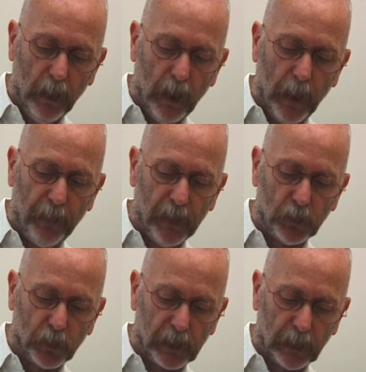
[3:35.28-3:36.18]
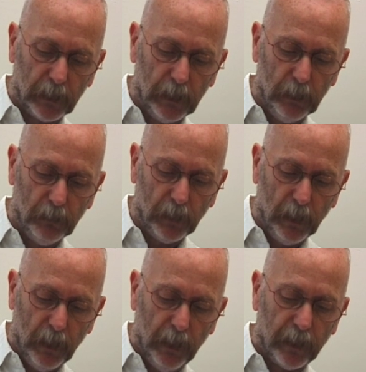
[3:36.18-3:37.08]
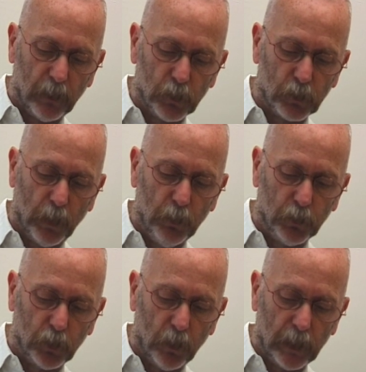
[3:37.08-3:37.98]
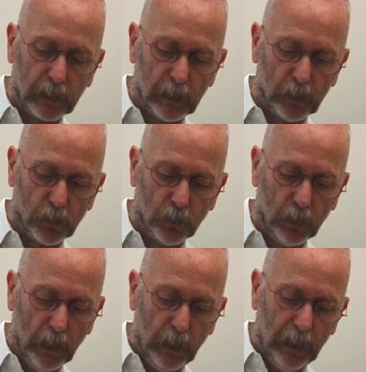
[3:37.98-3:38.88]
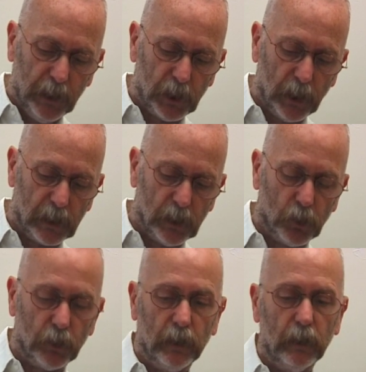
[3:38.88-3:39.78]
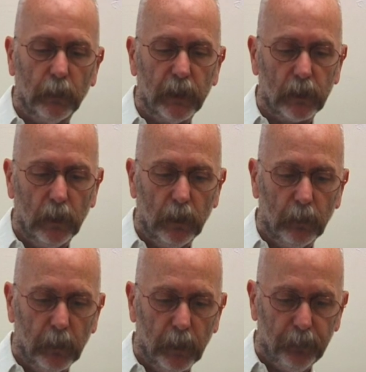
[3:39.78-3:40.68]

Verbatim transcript: À peine sur ses rives, et quel que soit le temps, la saison, les chiens s'y jetaient comme un seul homme.